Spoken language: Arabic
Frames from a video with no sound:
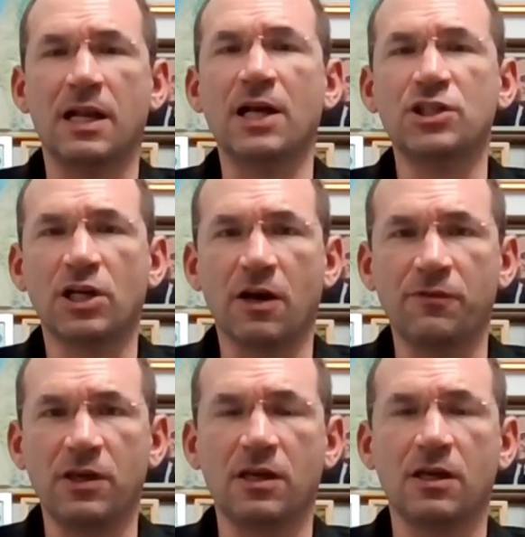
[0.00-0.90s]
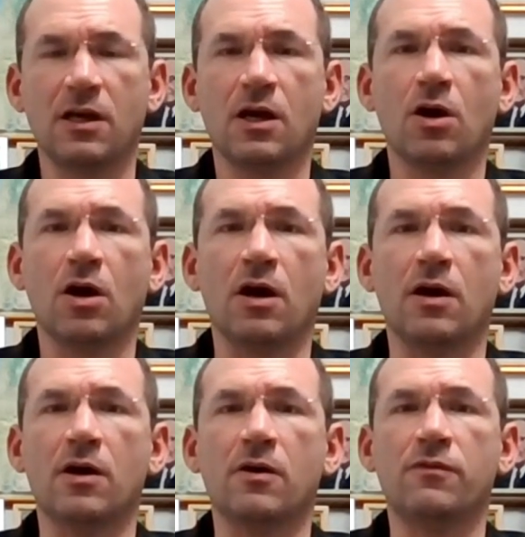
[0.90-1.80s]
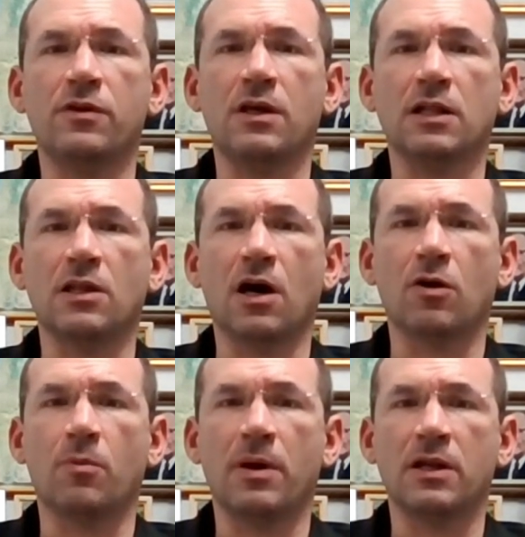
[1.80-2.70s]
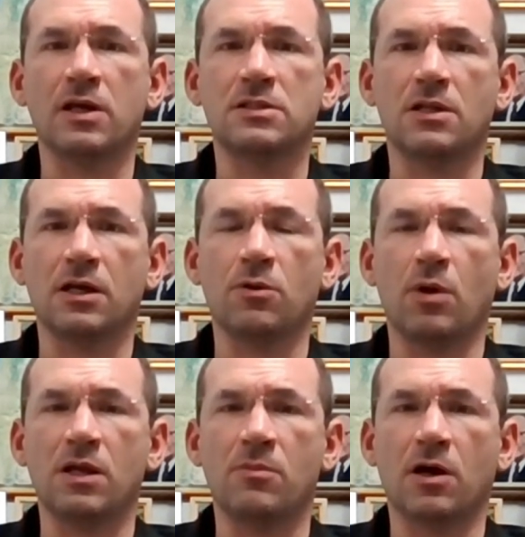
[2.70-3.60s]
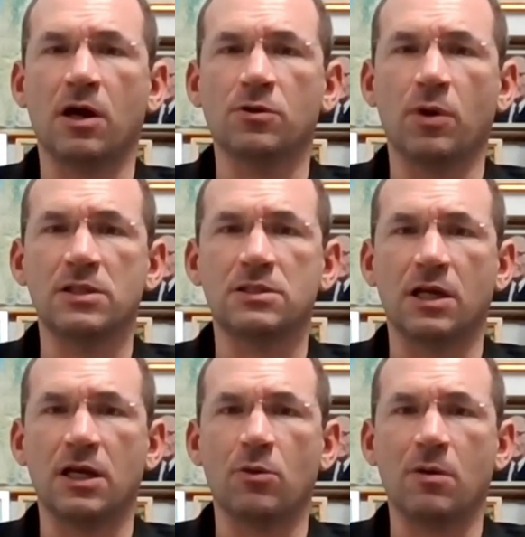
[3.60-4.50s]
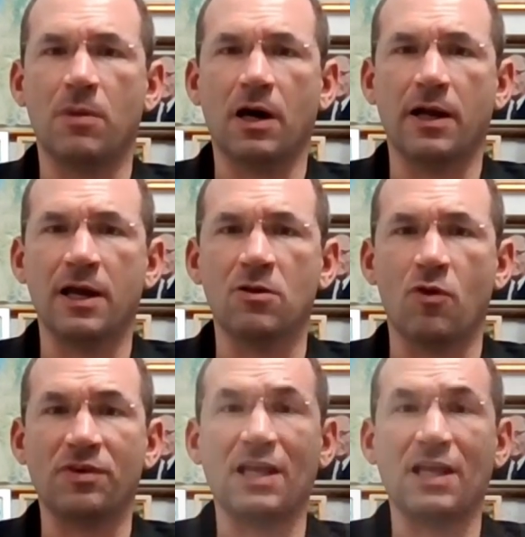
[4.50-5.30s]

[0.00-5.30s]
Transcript: لا شك فيه آه، في التقارب بين اسرائيل والامارات واسرائيل والبحرين